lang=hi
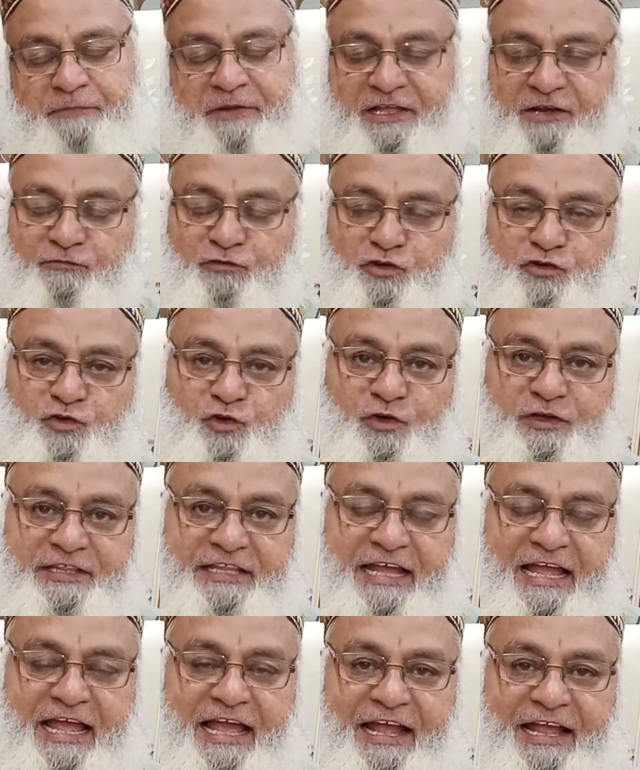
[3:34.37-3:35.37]
फिर वो
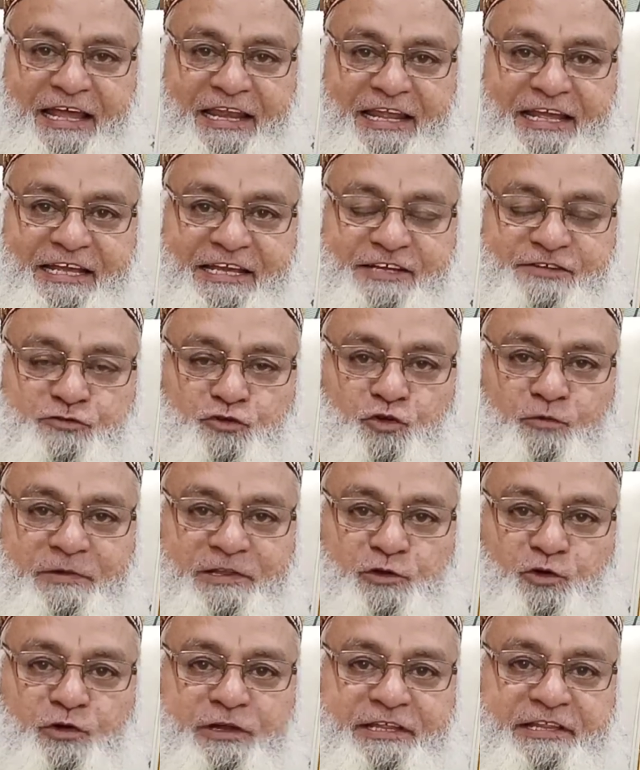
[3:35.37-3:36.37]
सोचते हैं कि नहीं इसको
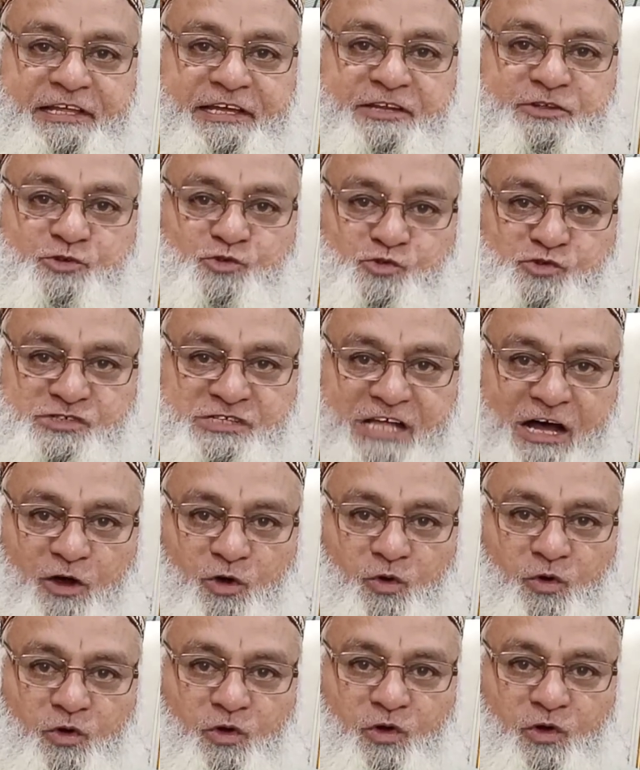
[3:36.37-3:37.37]
मैं थोड़ी देर चूसता
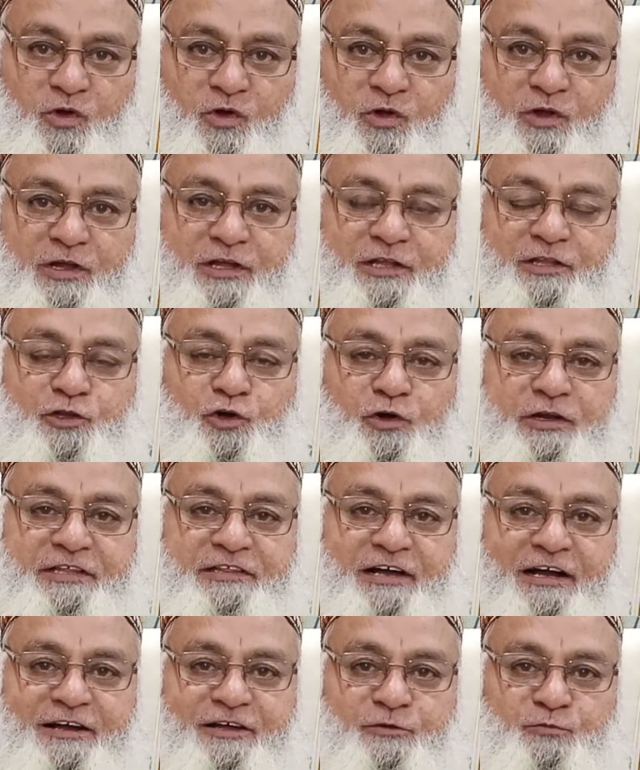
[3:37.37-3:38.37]
हूँ थोड़ी
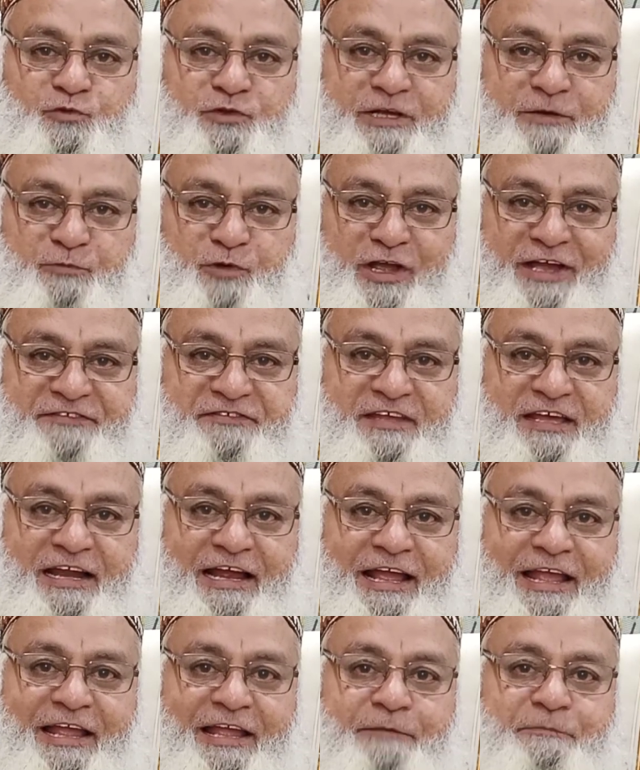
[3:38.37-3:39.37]
ताकत मुझे मैसर
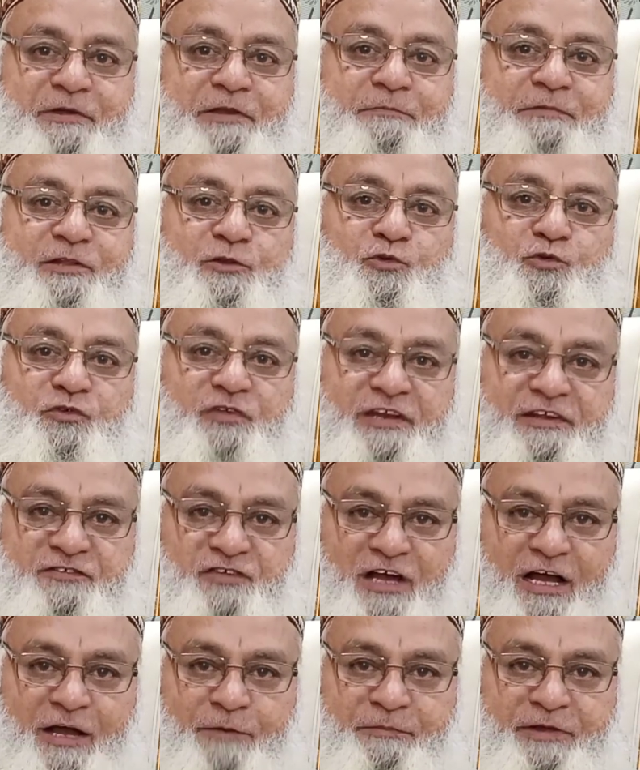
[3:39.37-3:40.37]
आएगी फिर मैं दूसरे
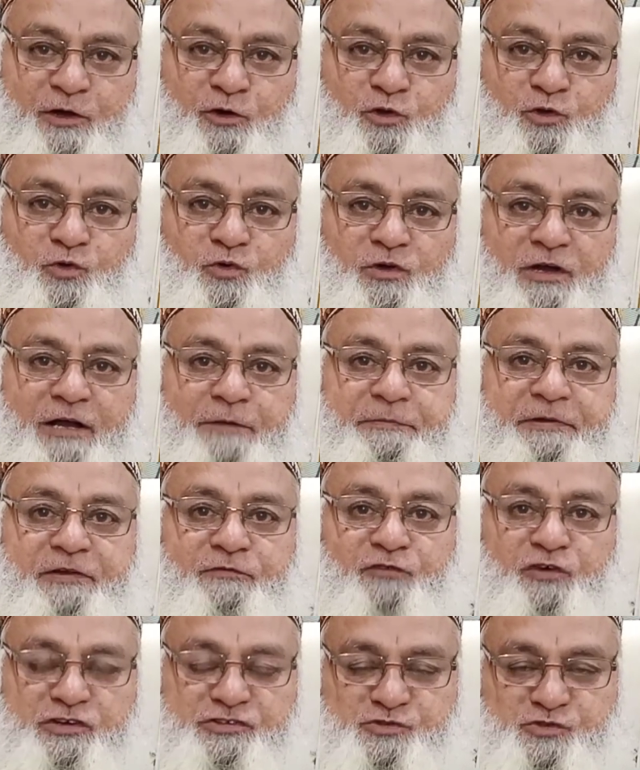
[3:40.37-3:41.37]
सहाबी को दूंगा फिर
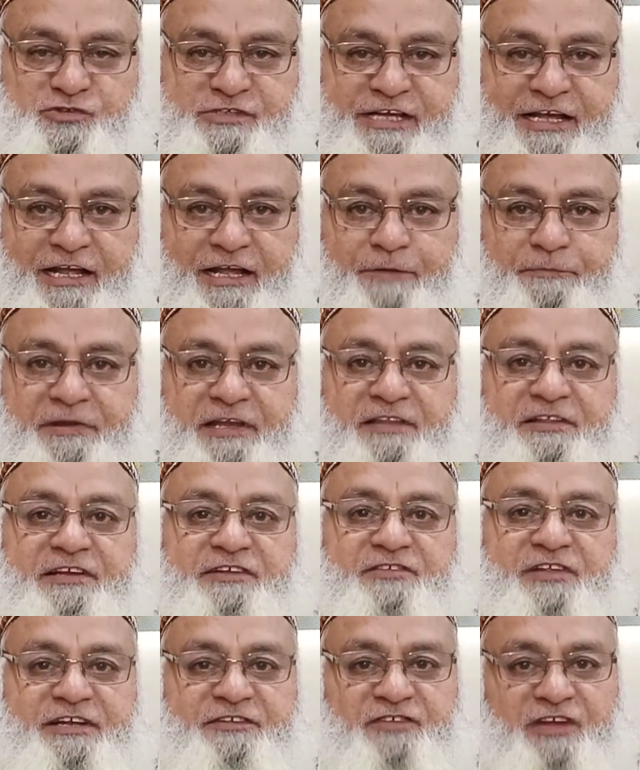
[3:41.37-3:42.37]
वो चूसेंगे फिर
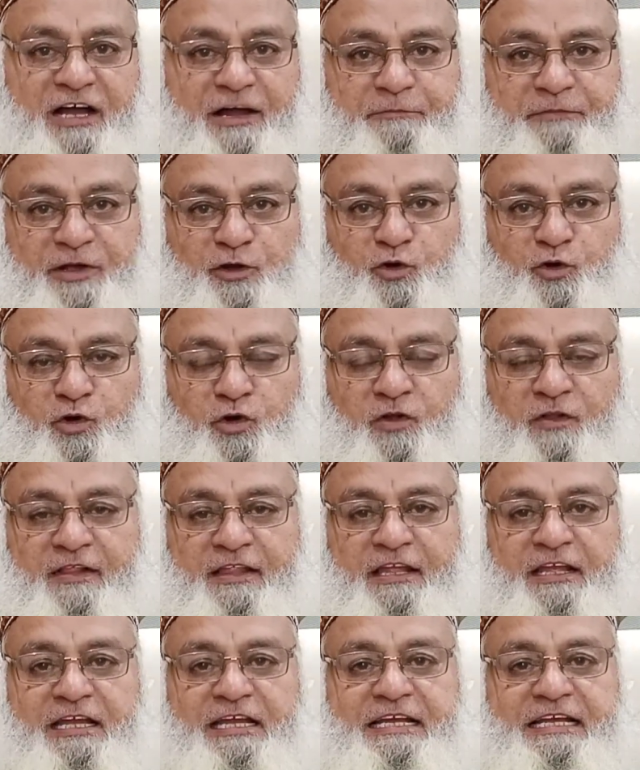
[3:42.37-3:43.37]
तीसरे सहाबी को
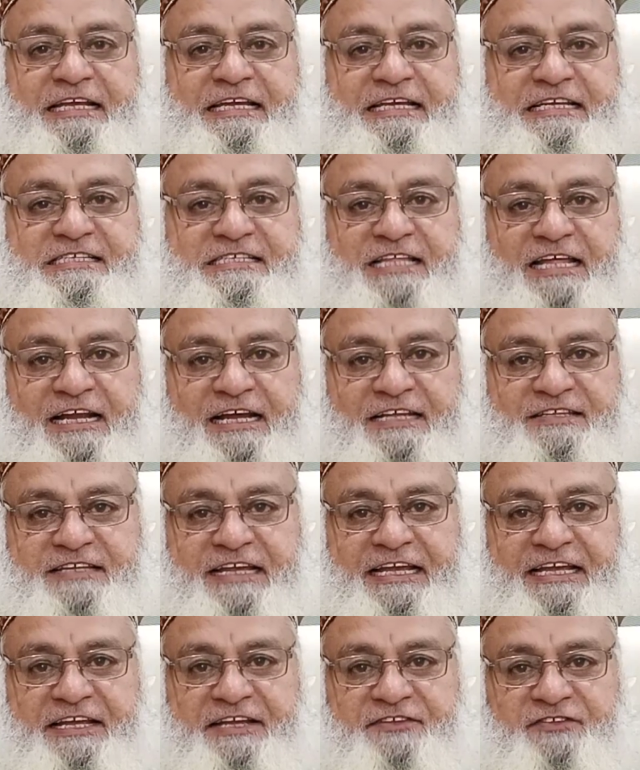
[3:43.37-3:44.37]
इस तरह
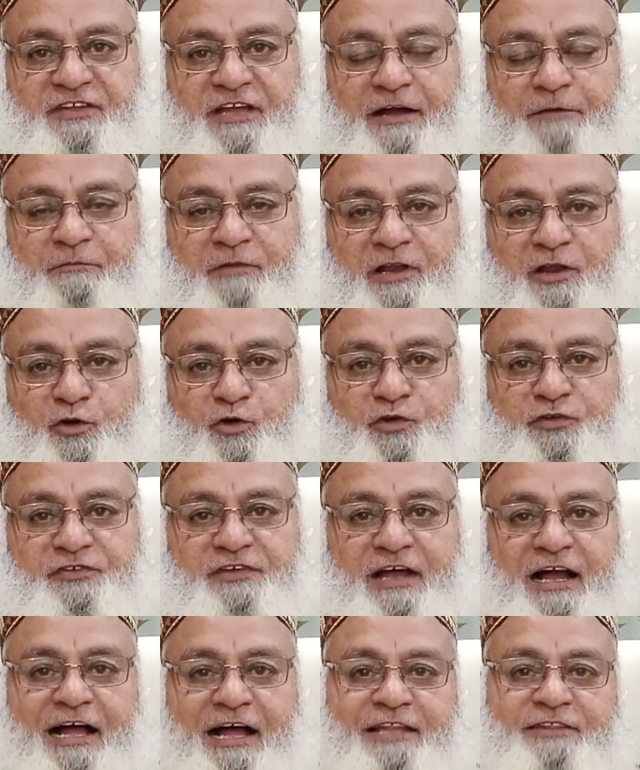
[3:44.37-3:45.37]
से इस अमल को
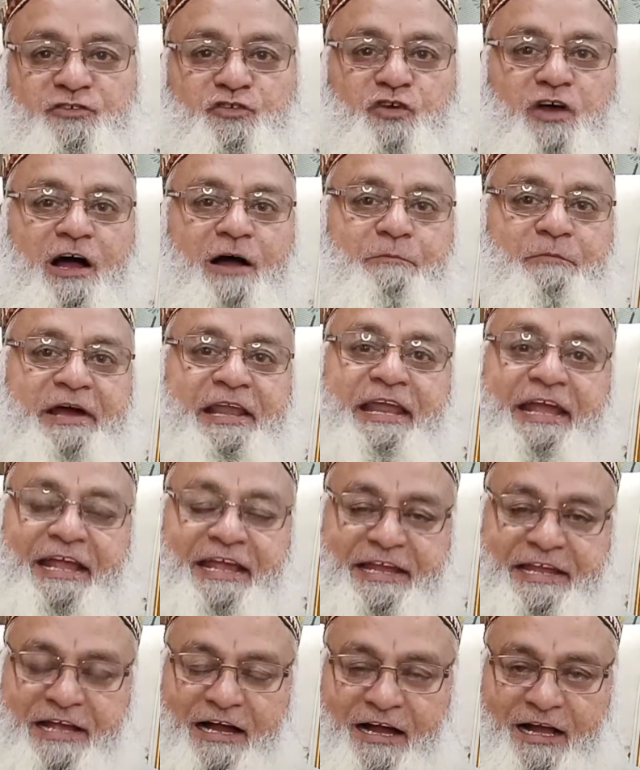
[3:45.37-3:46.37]
सात सहाबा ने
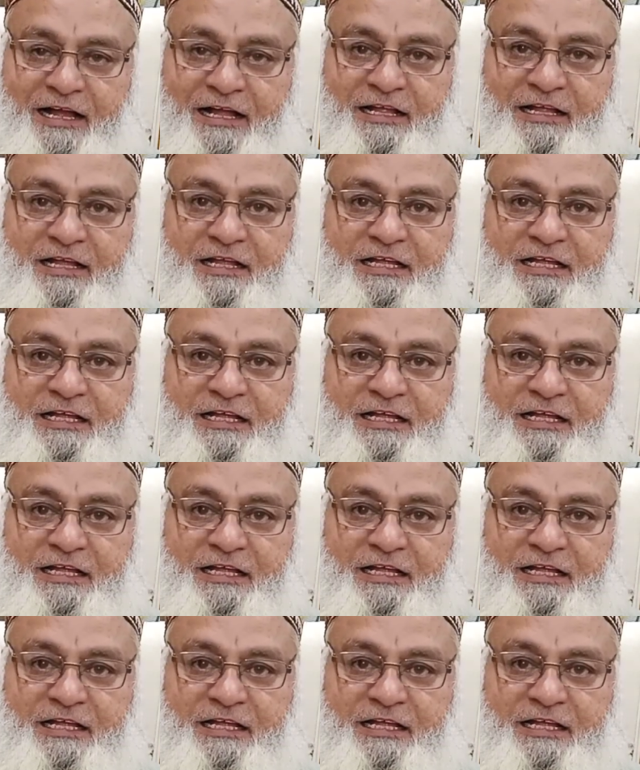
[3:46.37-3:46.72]
किया